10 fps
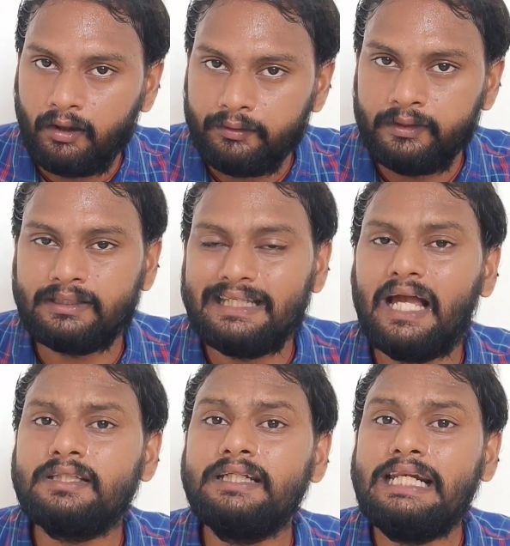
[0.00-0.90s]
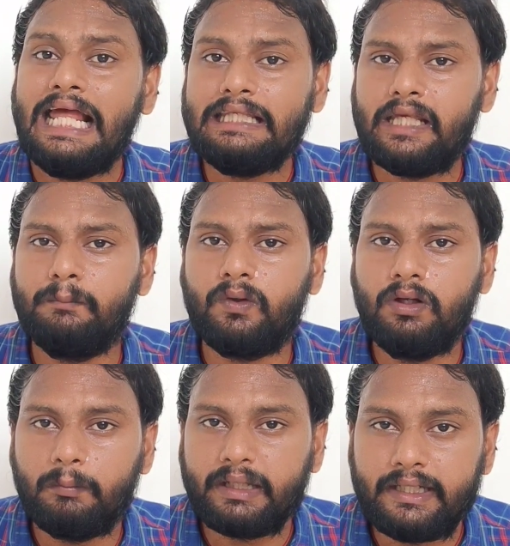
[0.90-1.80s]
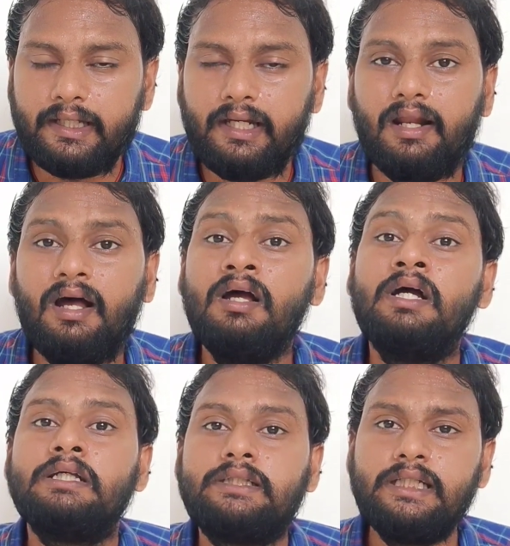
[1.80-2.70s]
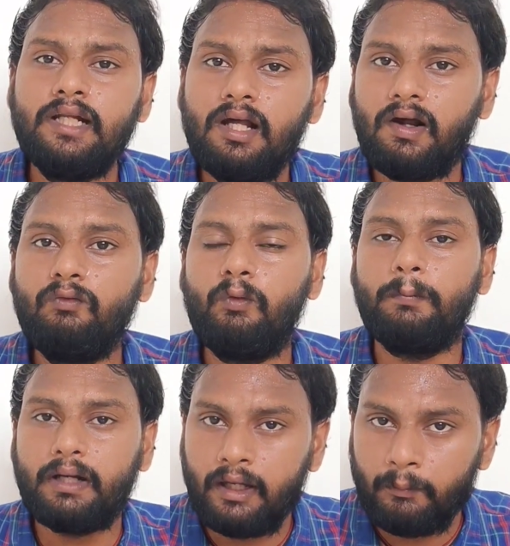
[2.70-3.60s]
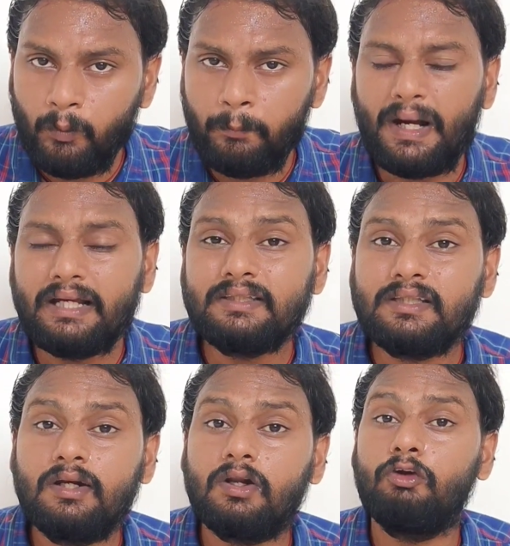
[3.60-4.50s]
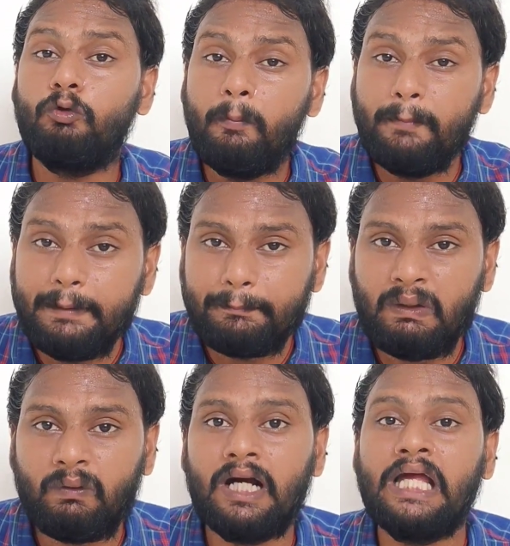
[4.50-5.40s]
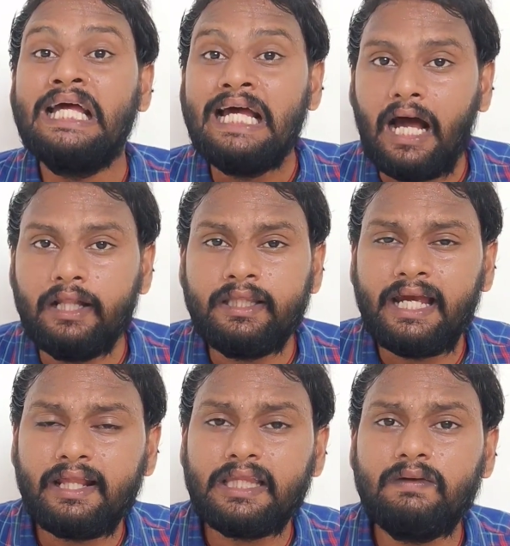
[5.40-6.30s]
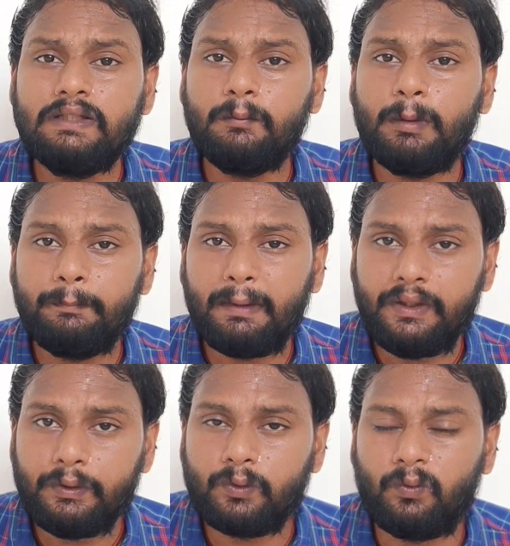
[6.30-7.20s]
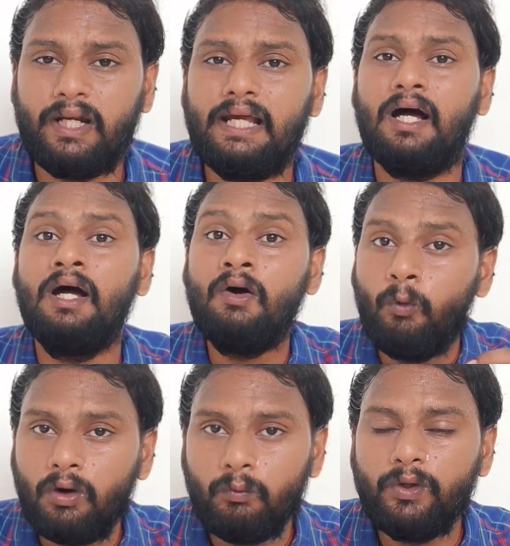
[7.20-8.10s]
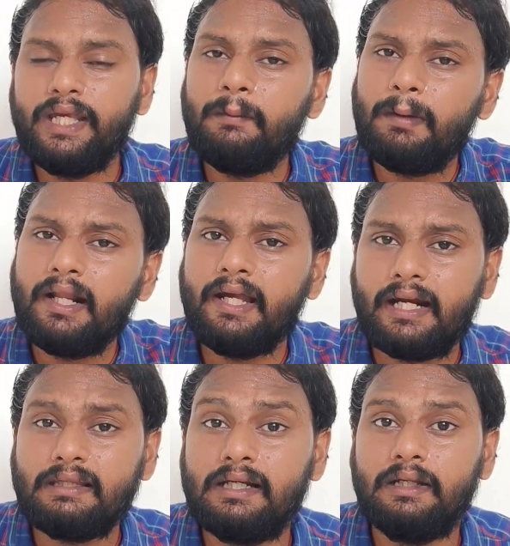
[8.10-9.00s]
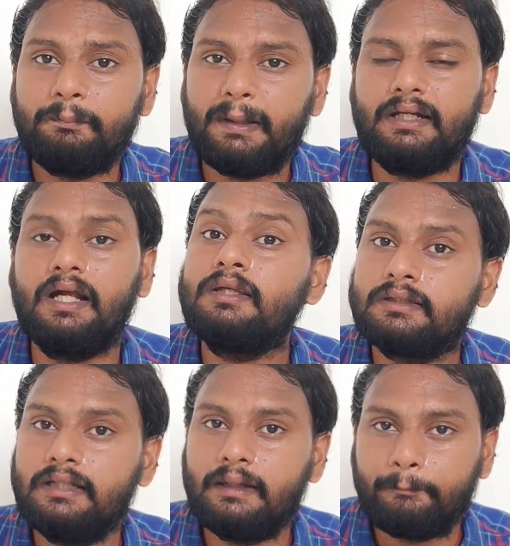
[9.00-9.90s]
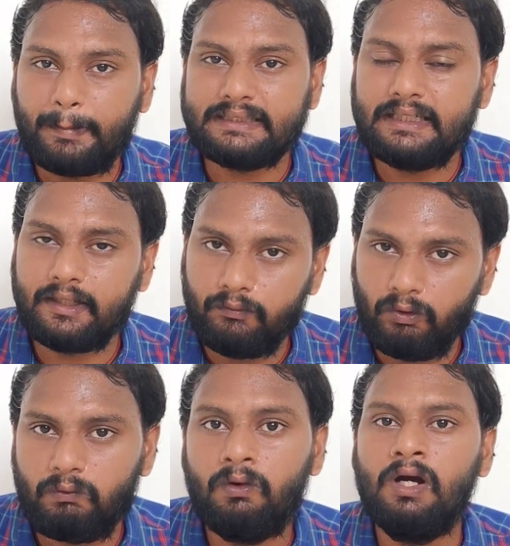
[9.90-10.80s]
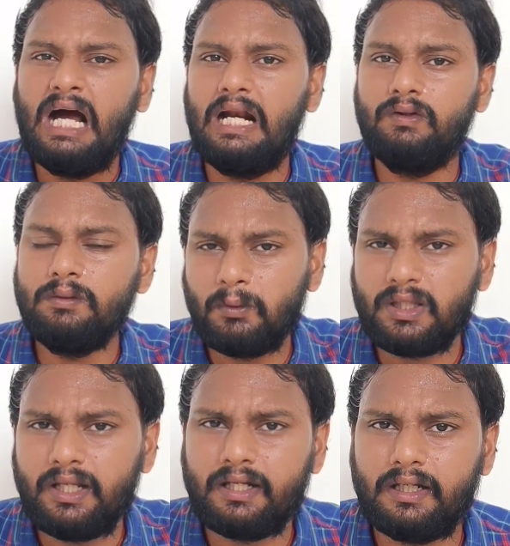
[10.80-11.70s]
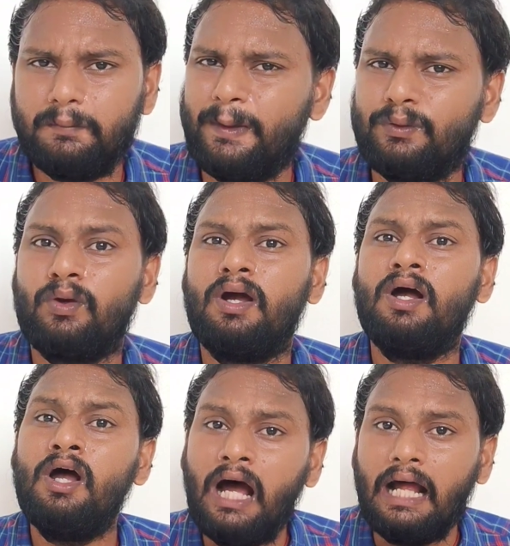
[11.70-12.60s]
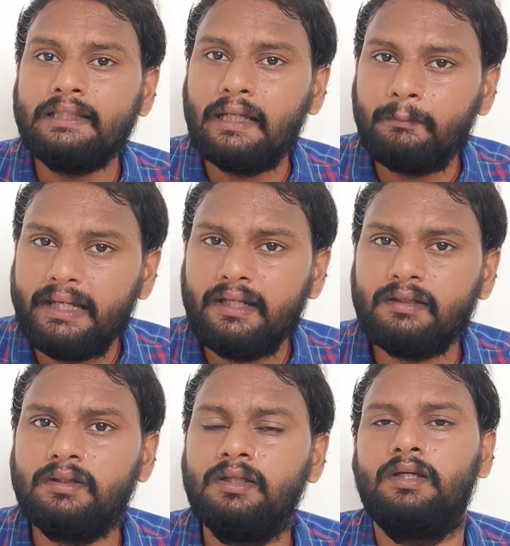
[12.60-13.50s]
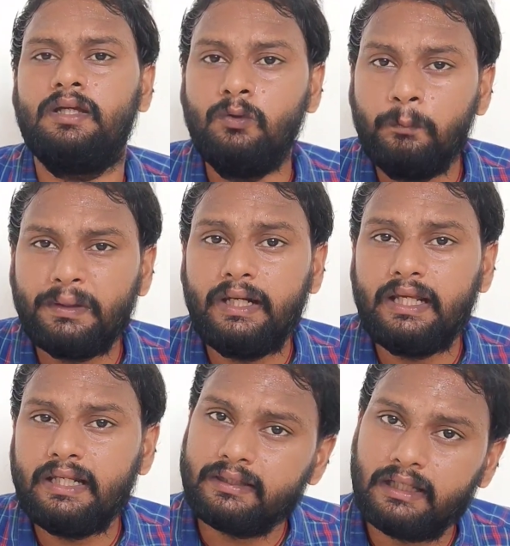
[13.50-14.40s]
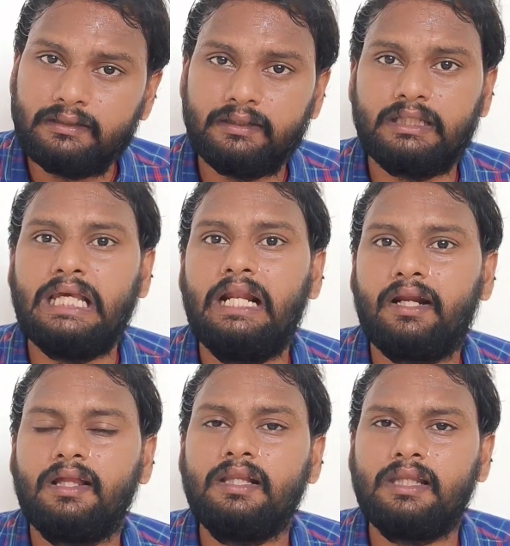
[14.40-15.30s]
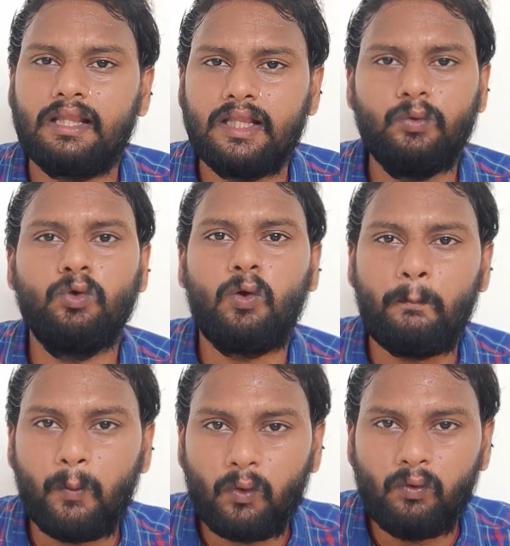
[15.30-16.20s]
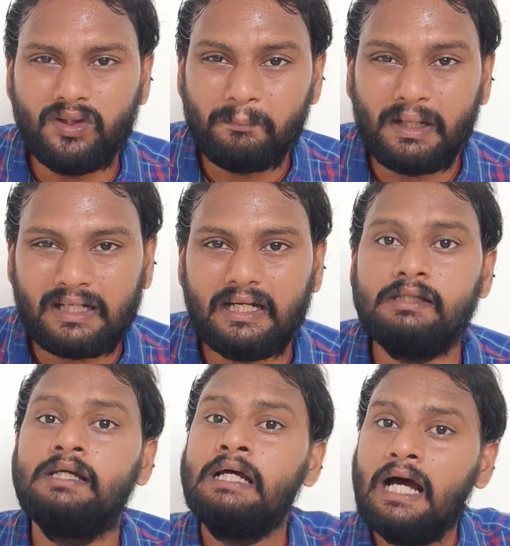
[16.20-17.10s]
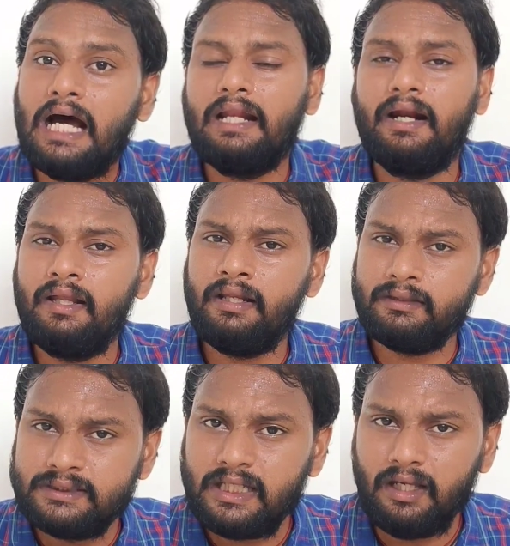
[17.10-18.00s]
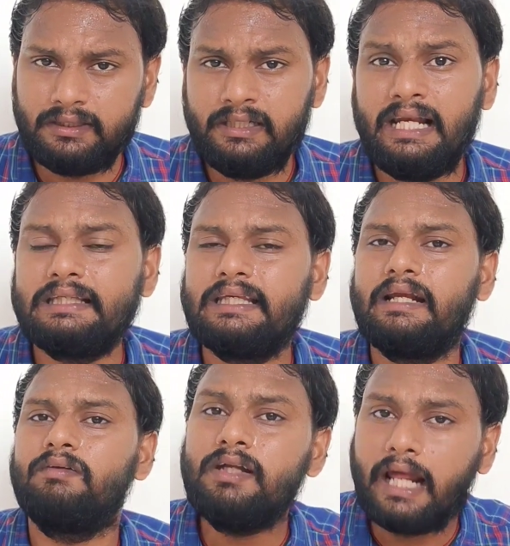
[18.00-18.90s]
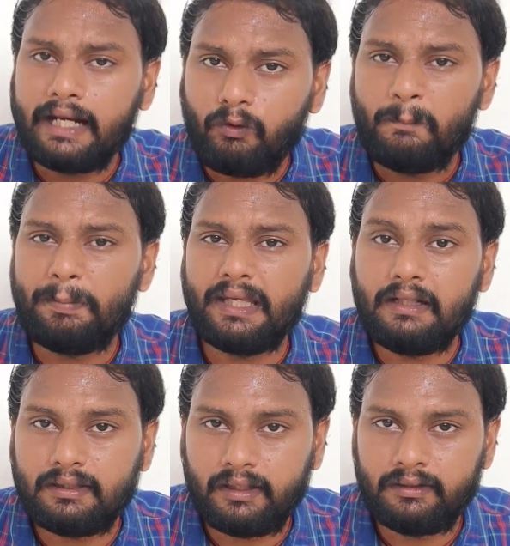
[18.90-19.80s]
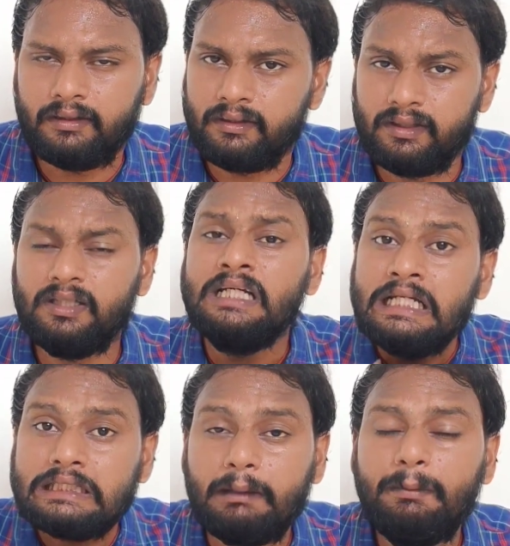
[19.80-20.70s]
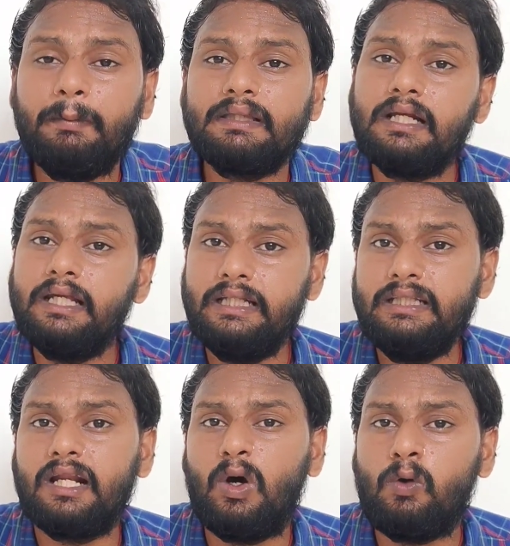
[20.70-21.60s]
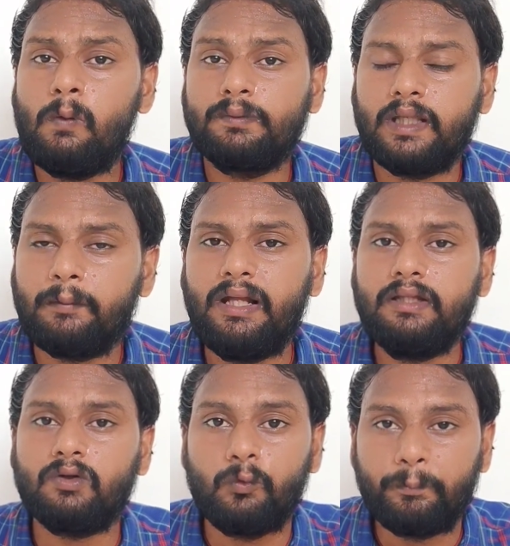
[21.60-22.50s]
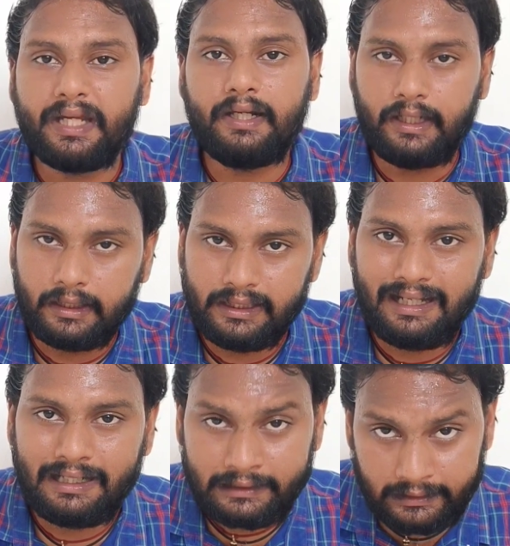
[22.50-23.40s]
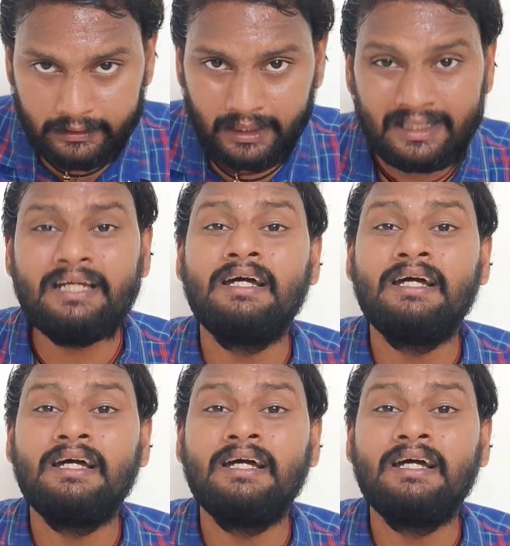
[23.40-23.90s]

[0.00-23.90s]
இந்த சியாச்சின் கிளாசியர் மட்டும் நம்ம கிட்ட இல்லைன்னா சீனா ராணுவம் பாகிஸ்தான் ராணுவம் மீட் பண்ணுவாங்க அந்த இடத்துல வந்து நம்ம நிப்பாட்டி வச்சிருக்கோம் இல்லையா இல்லையா ஒரு உயரமான இடத்துல நிப்பாட்டினா சில பிரச்சனைகள் வரும் அதில் வந்து முதல்ல இருக்கிறது பார்த்தோம்னா அந்த மைனஸ் முப்பது டிகிரி செல்சியஸ் கீழே இருந்தால் அந்த இடத்துல வந்து ஒரு பொருள் வந்து மக்காது அதனால சியாசிங் கிளேசியரில் வந்து நிறைய குப்பைகள் சேர்ந்துருந்தது சமீபத்தில் இந்திய ராணுவம் சார்பில் அந்த குப்பைகள் எல்லாத்தையும் அகற்றிருந்தாங்க